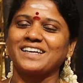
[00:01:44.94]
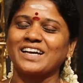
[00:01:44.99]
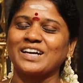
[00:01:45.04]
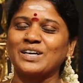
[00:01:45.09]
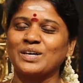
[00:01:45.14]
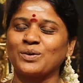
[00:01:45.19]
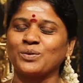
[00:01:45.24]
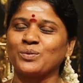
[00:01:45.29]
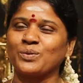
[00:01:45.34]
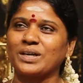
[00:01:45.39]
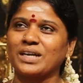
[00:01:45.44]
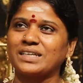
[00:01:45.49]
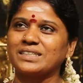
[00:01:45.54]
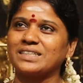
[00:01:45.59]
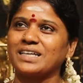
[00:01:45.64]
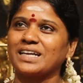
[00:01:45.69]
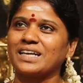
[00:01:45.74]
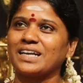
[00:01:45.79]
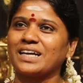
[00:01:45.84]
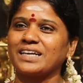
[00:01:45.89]
எங்கள்
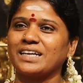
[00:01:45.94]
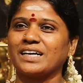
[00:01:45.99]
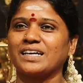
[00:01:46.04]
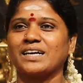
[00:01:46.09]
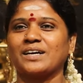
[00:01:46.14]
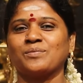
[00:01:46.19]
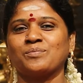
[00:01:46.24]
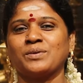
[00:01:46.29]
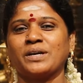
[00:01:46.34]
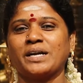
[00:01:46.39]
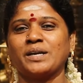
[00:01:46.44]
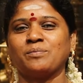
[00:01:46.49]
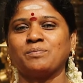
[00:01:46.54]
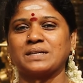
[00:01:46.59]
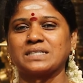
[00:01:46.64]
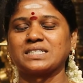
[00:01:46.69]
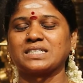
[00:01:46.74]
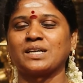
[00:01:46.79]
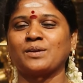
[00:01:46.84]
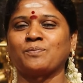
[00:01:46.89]
ஊர்லேருந்தெல்லாம் நாங்கள் முன்னாடி
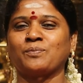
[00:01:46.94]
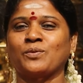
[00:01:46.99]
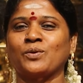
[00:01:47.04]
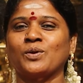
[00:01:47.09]
பஸ்ஸில்